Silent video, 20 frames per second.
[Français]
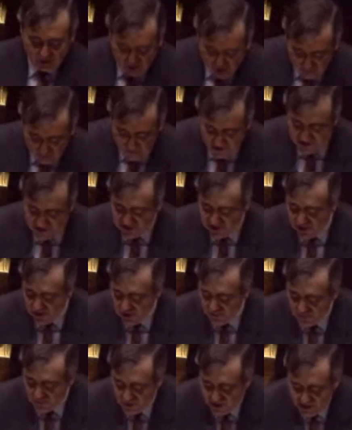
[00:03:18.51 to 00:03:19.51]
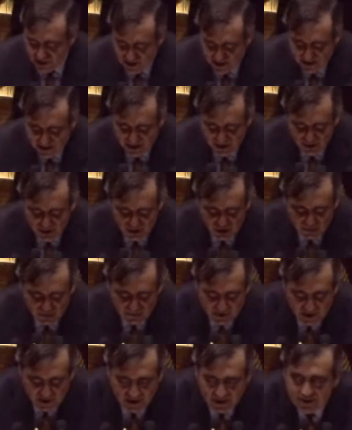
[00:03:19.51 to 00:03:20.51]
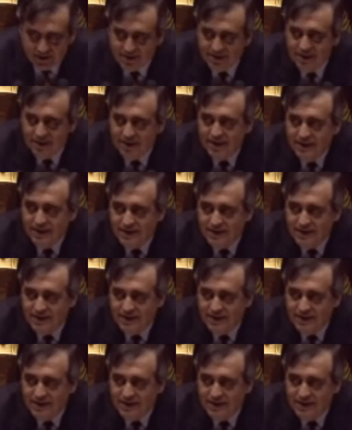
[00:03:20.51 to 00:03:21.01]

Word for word: Que penser d'une politique économique